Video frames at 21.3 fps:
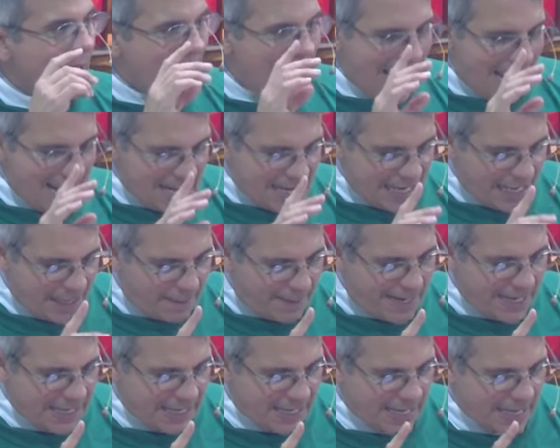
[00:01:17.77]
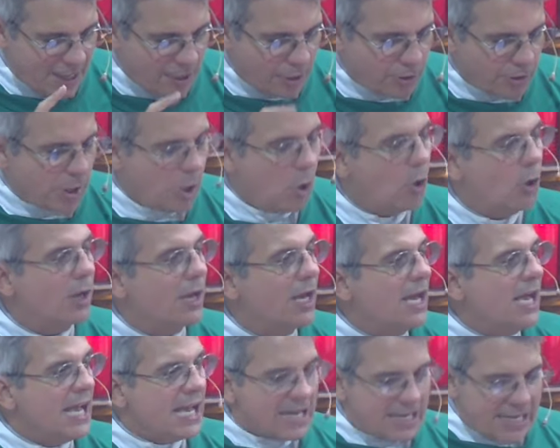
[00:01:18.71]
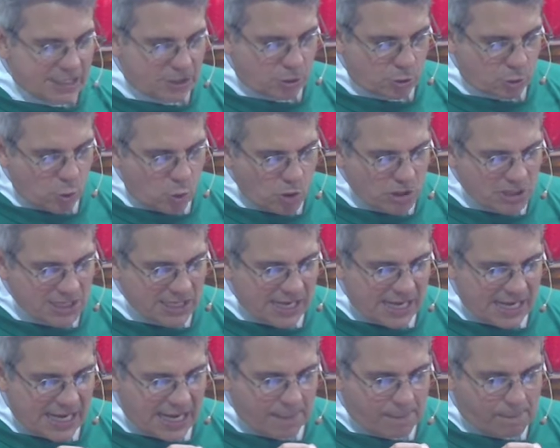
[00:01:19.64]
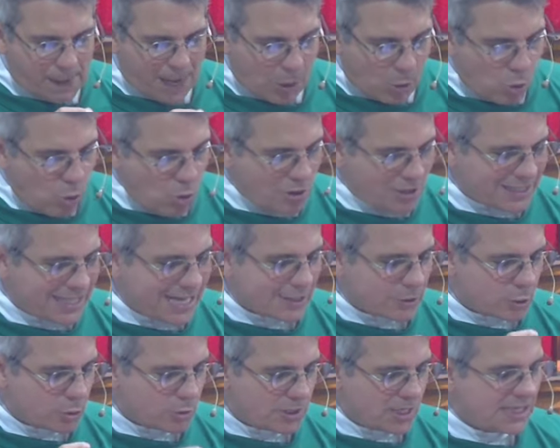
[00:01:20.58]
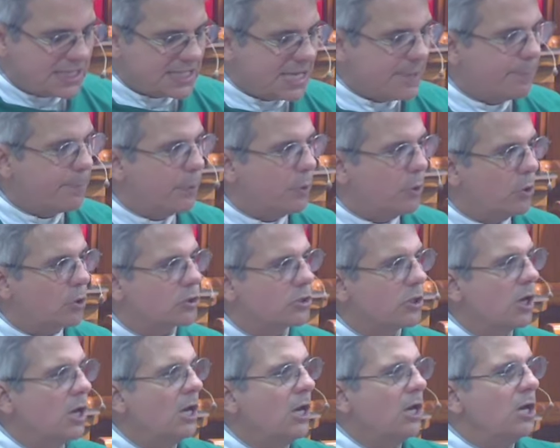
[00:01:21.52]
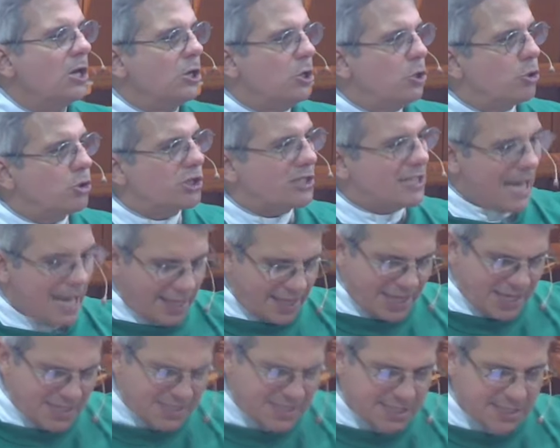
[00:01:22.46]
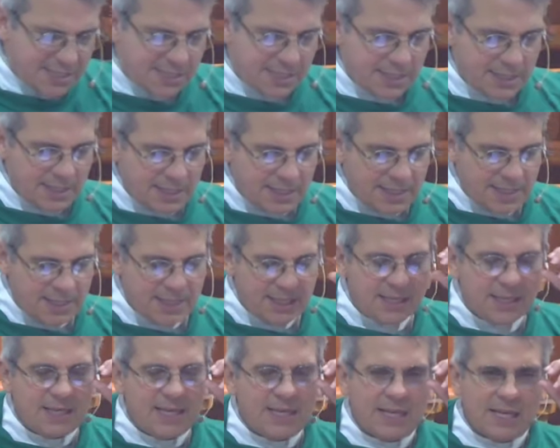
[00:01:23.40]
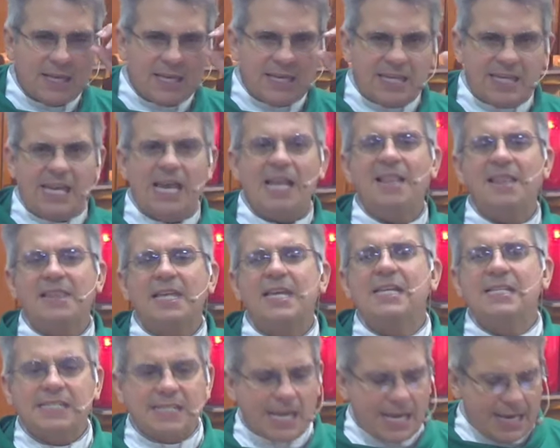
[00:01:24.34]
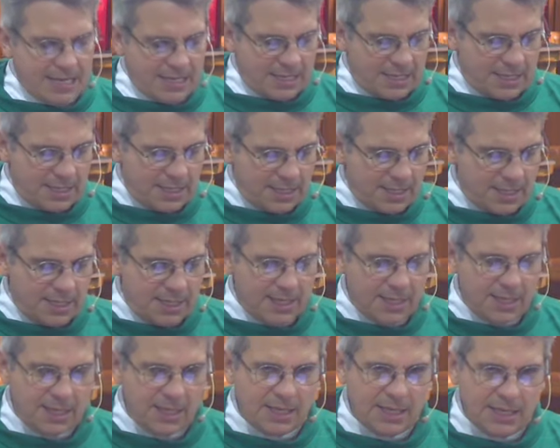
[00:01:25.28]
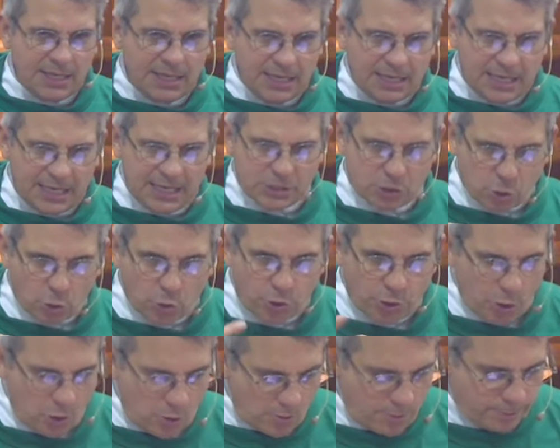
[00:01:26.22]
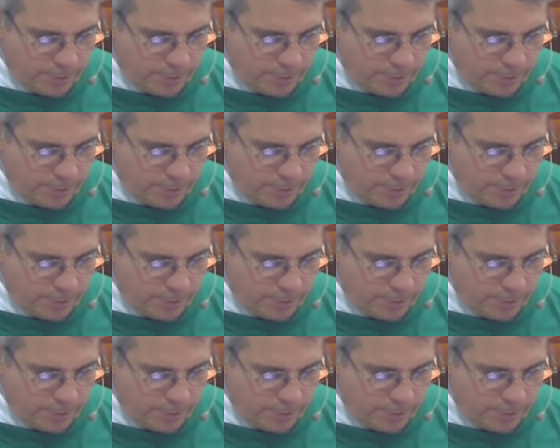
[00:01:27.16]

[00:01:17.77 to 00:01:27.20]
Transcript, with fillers: En el Evangelio de hoy, Jesús le pregunta a sus discípulos, ¿y ustedes quién dicen que soy yo?